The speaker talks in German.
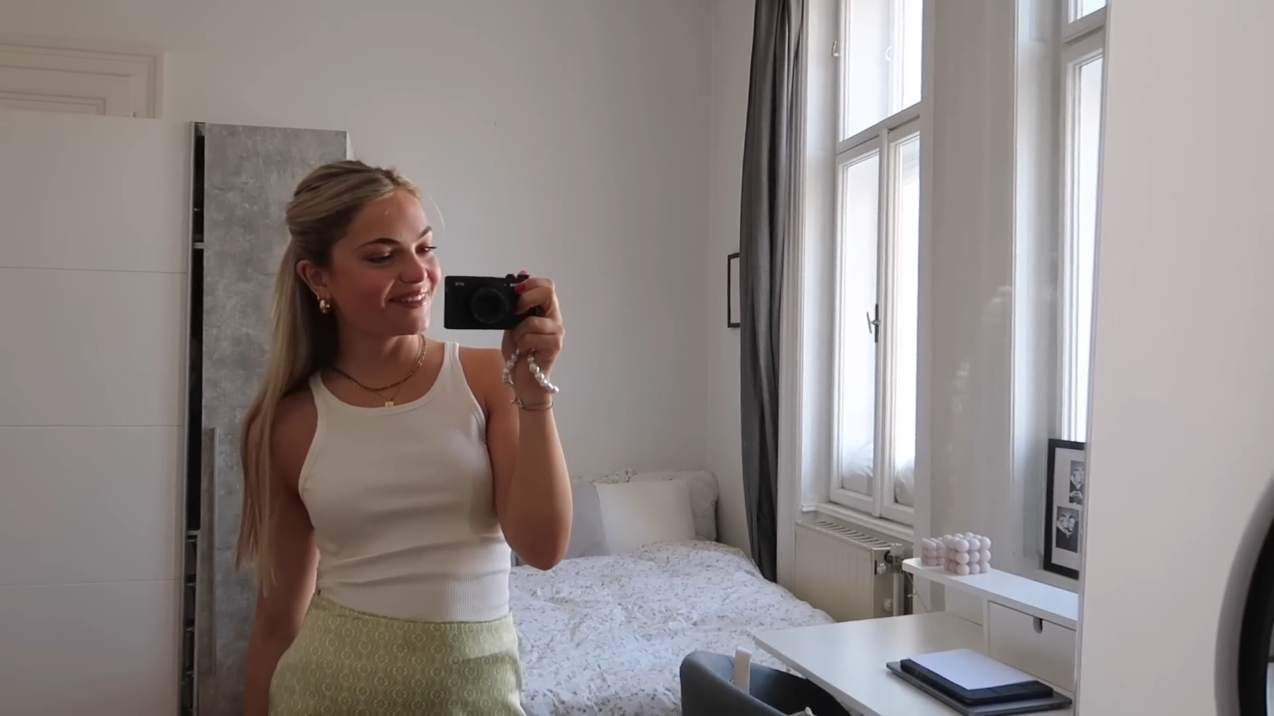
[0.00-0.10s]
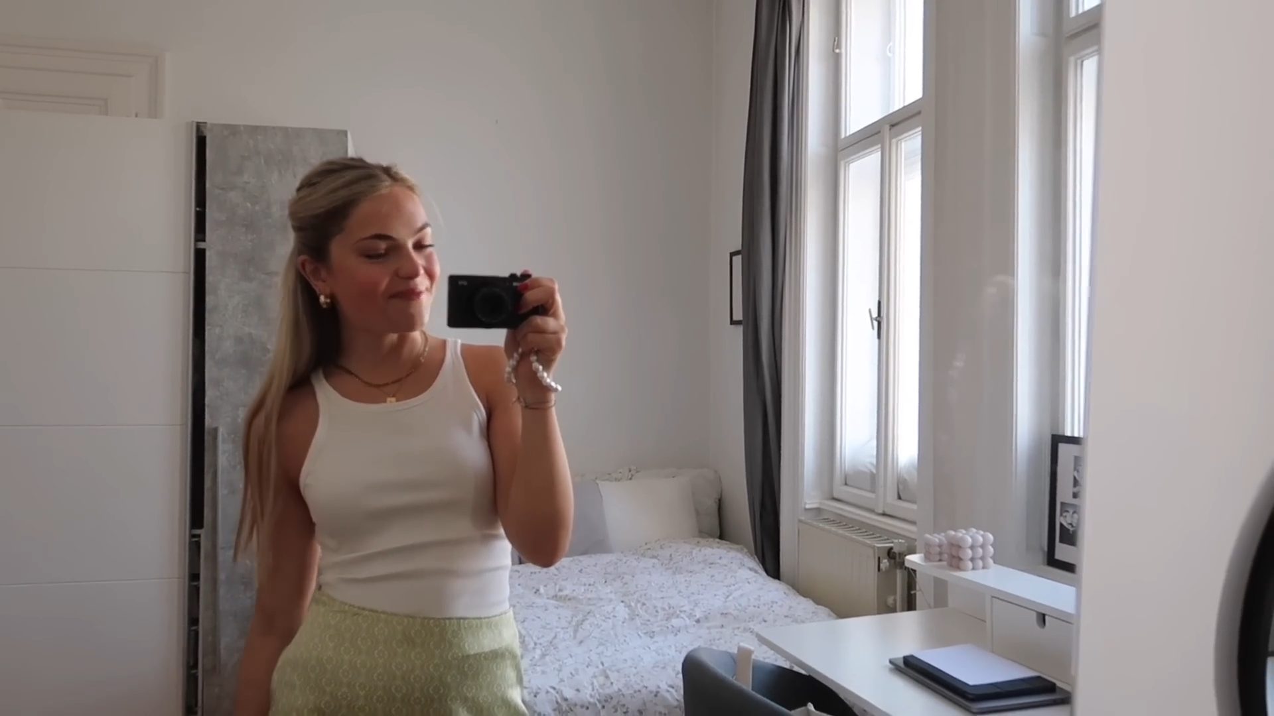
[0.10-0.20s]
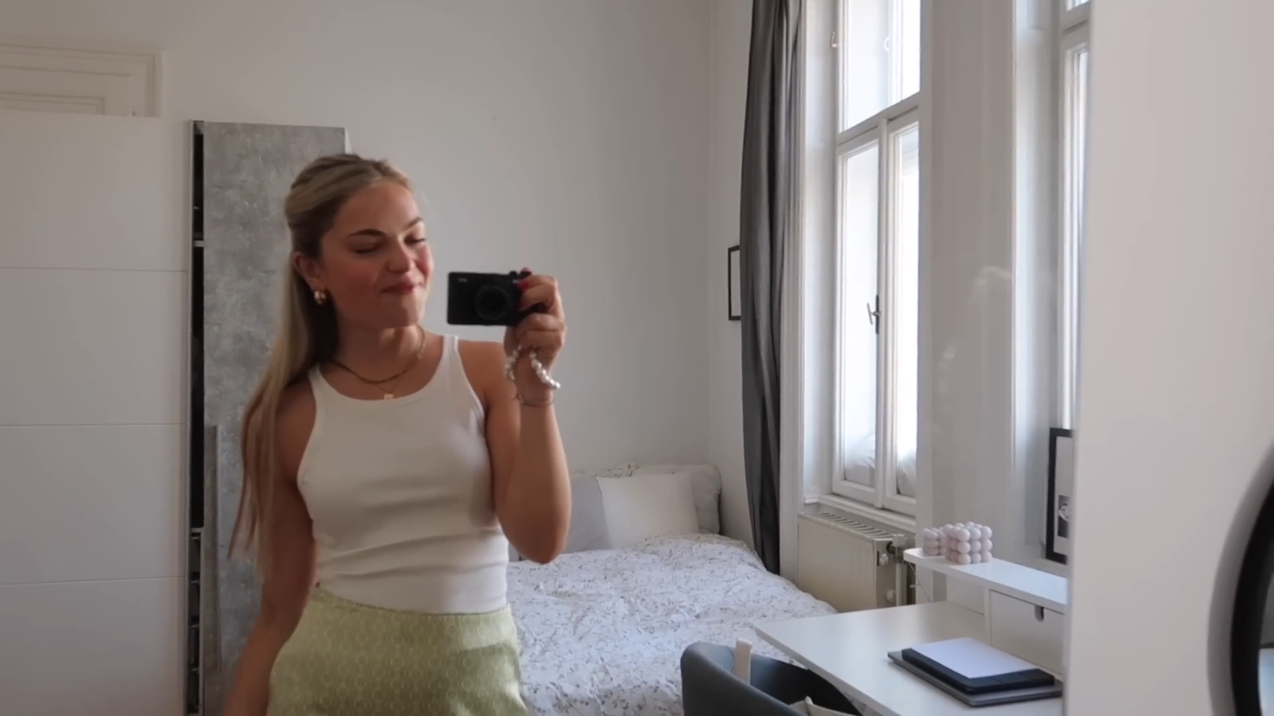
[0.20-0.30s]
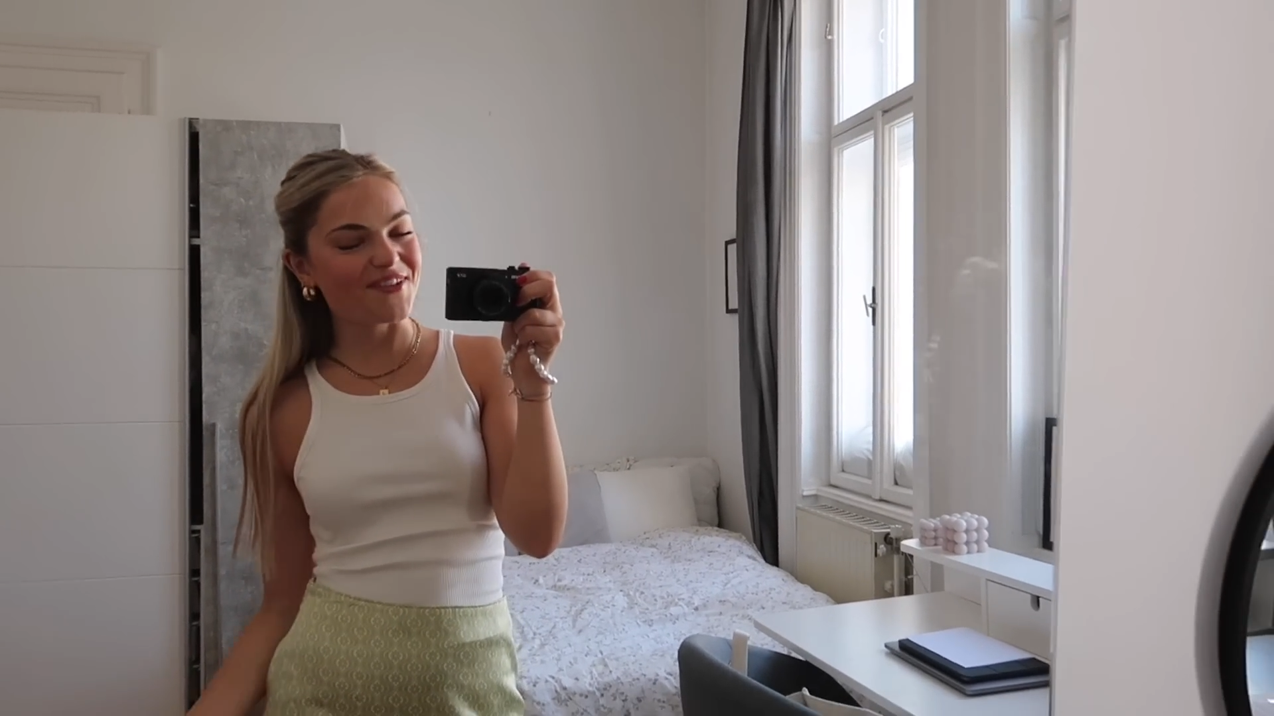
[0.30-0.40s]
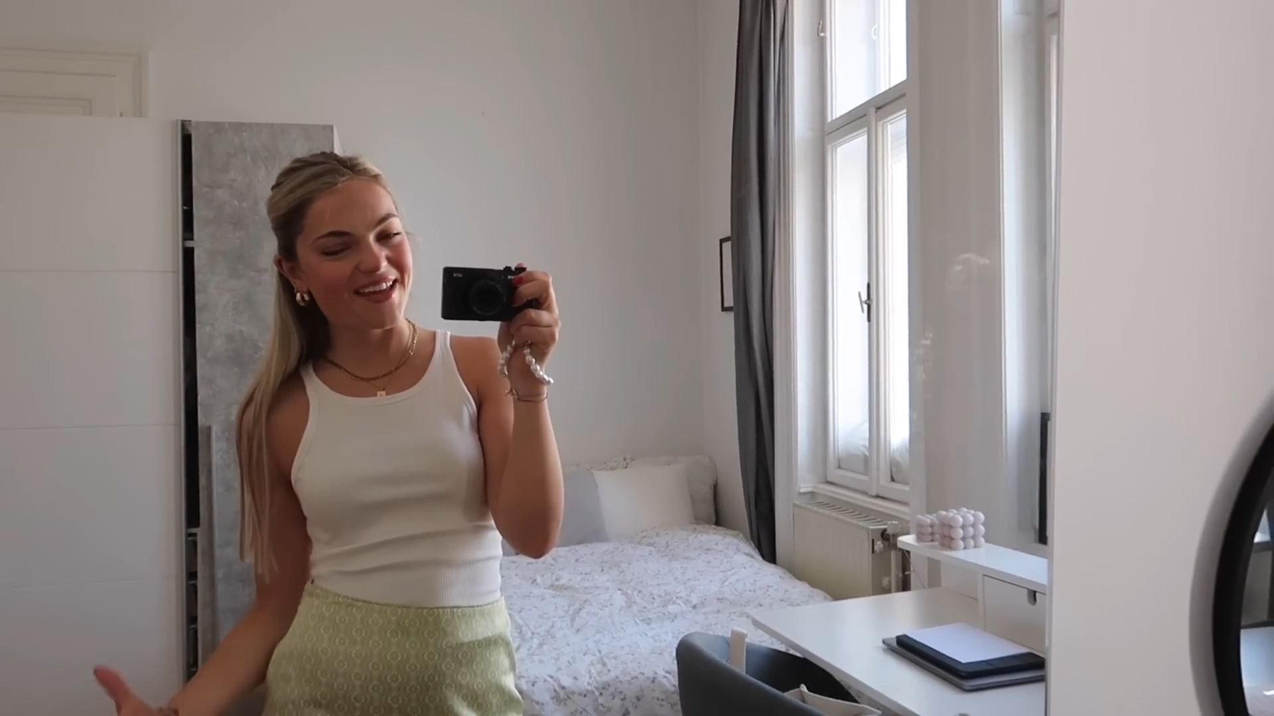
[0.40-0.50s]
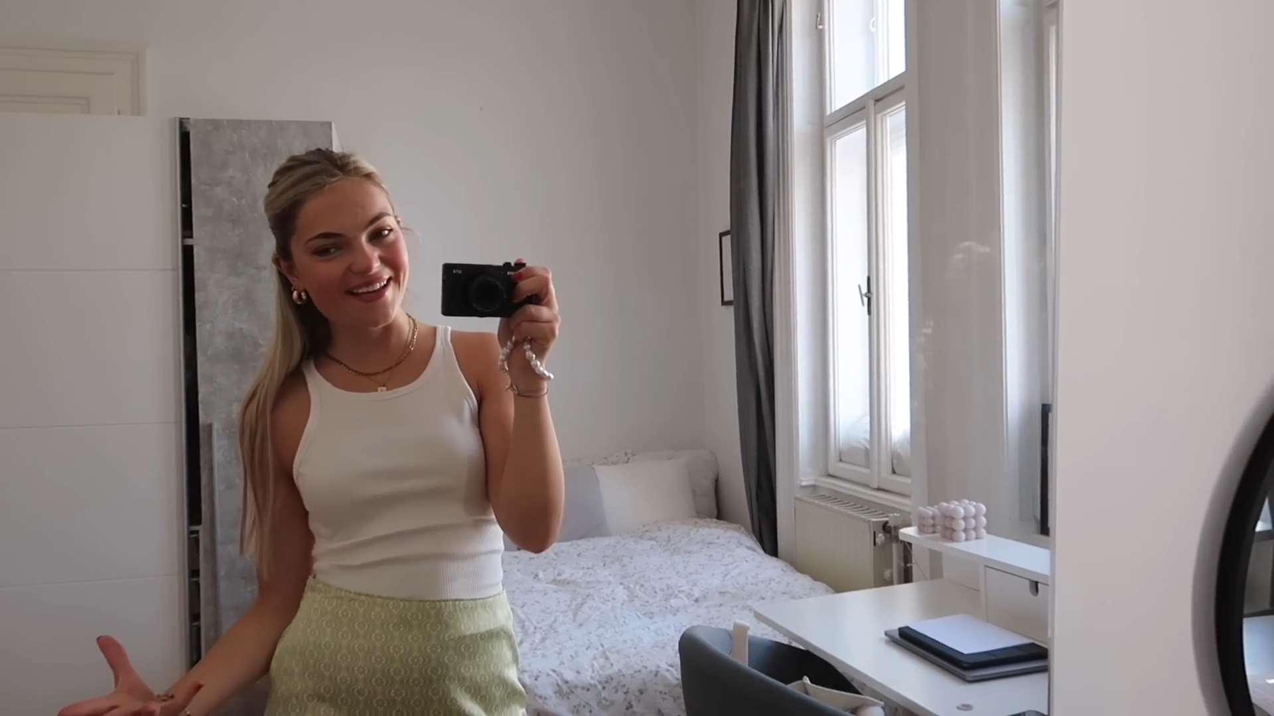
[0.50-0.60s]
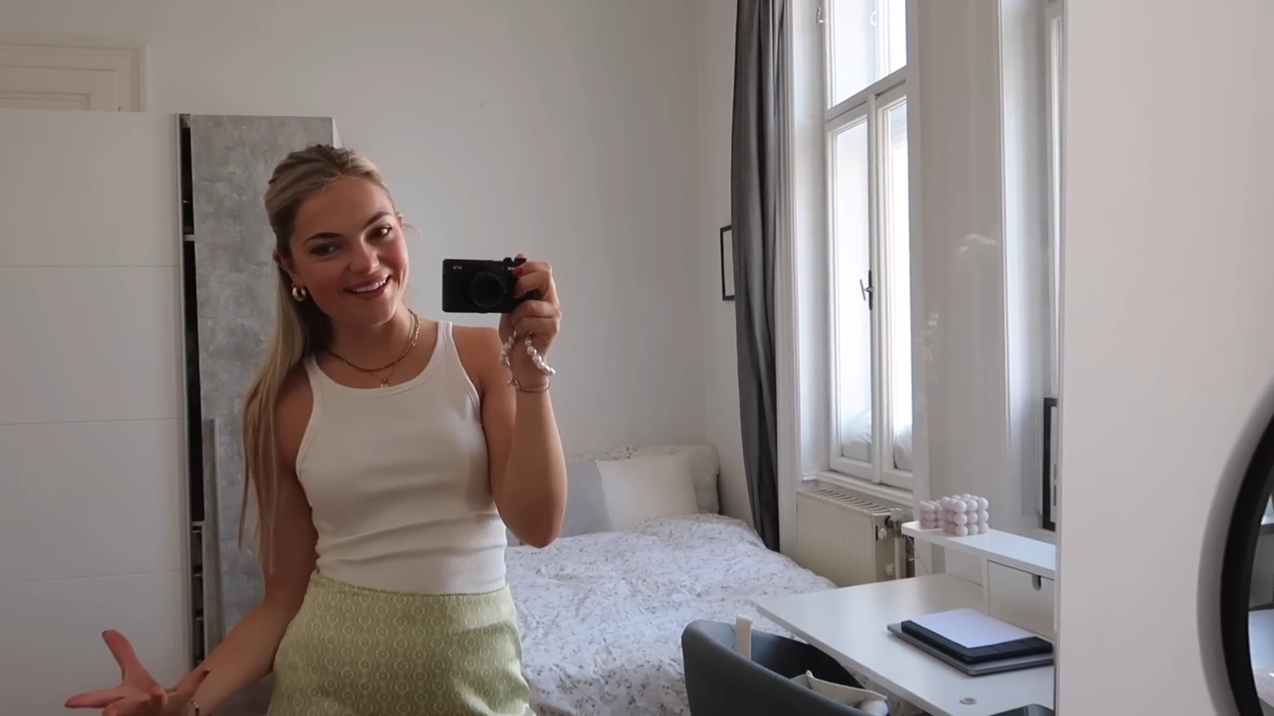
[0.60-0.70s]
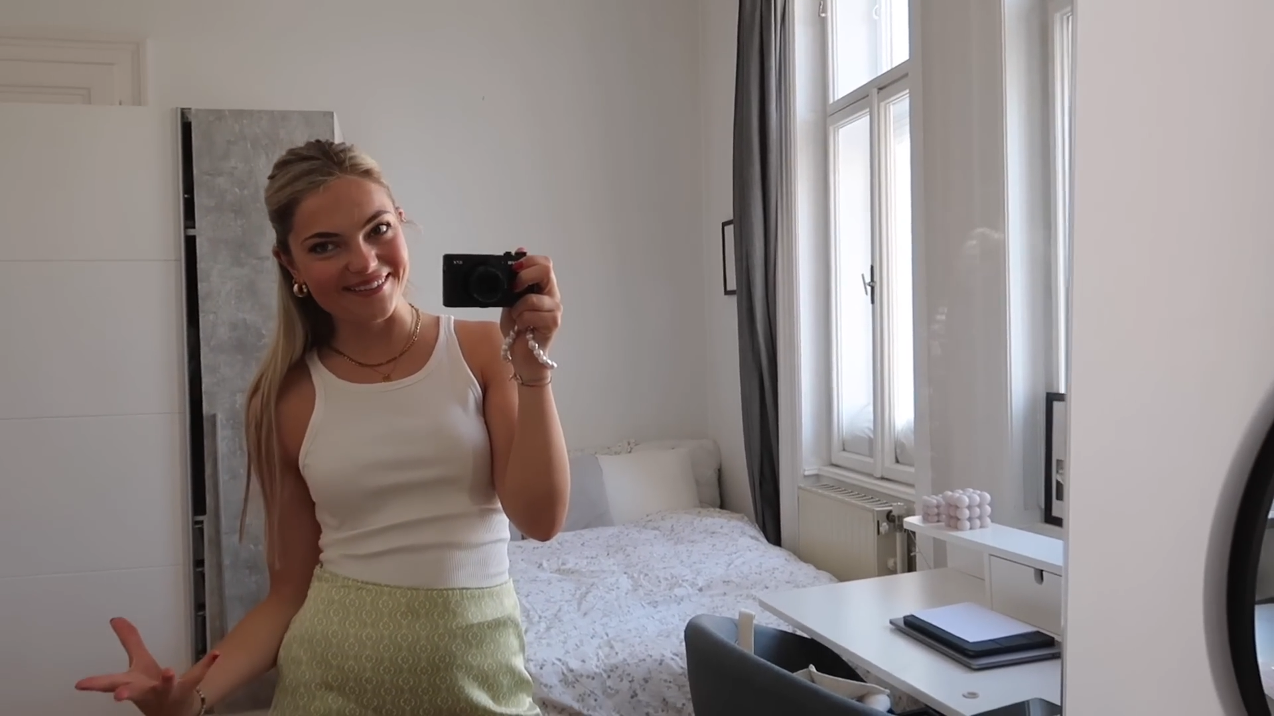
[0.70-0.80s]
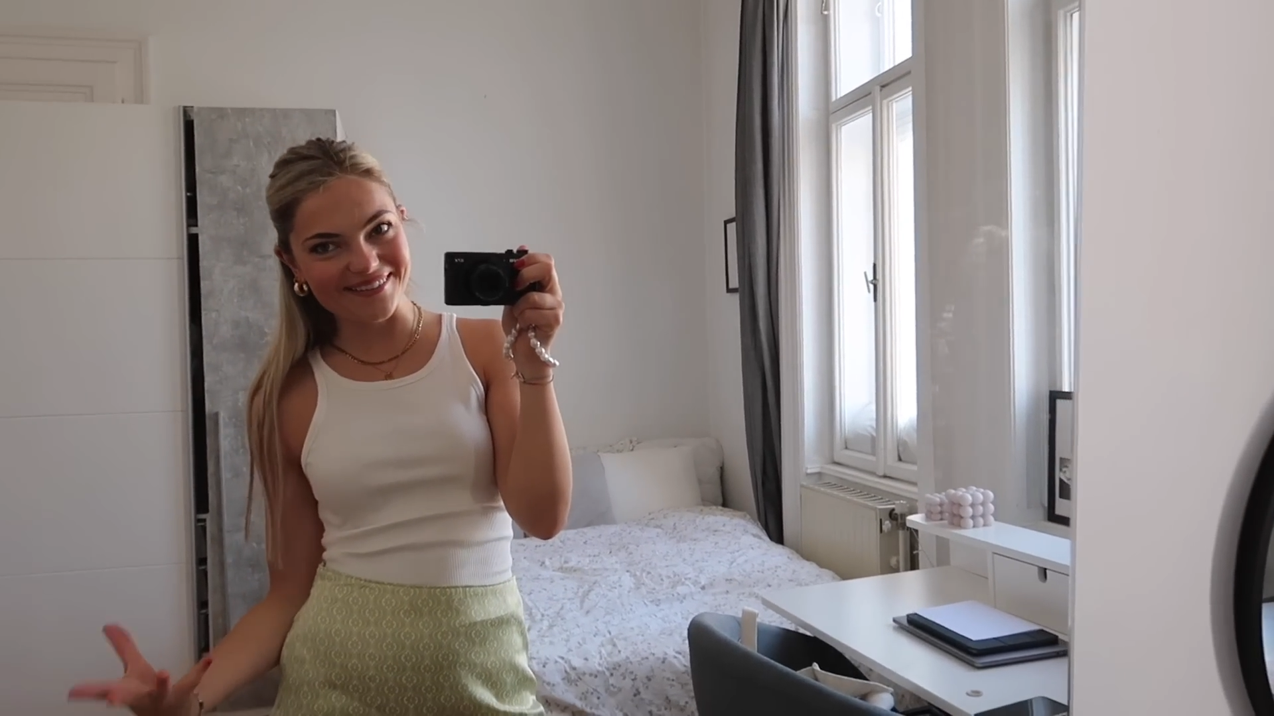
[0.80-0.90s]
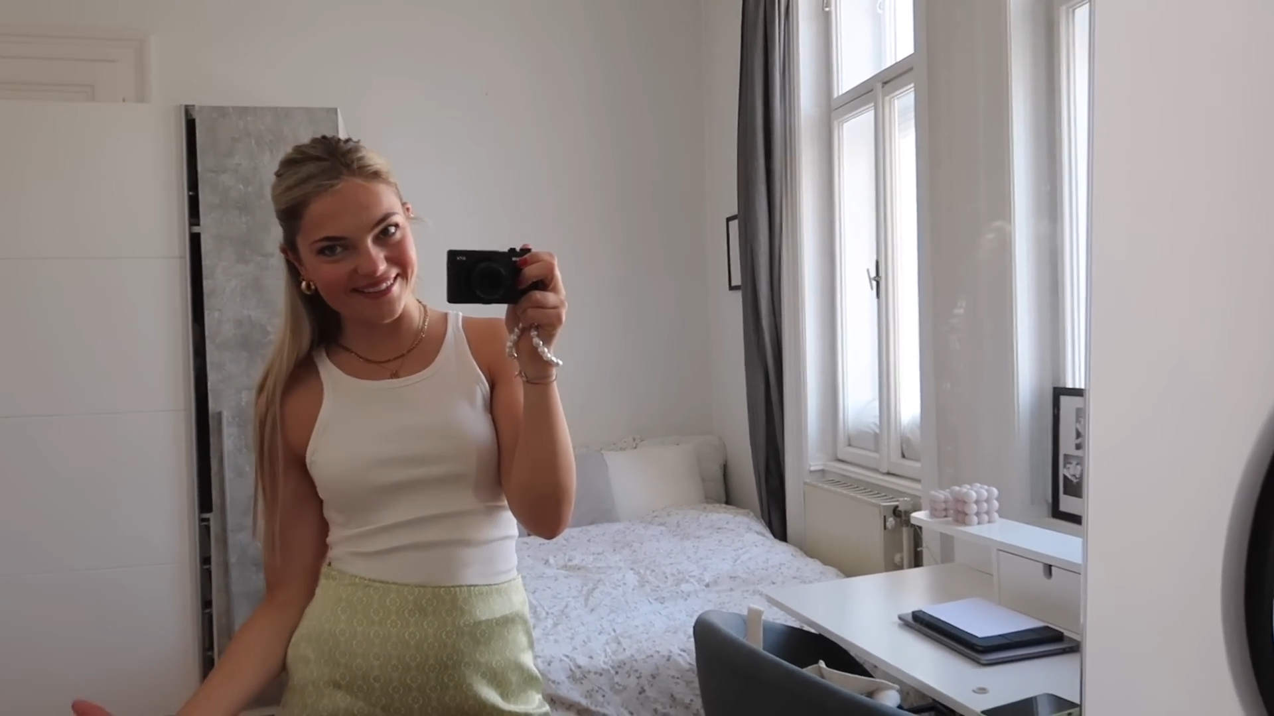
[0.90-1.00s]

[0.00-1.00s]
ich habe Ferien.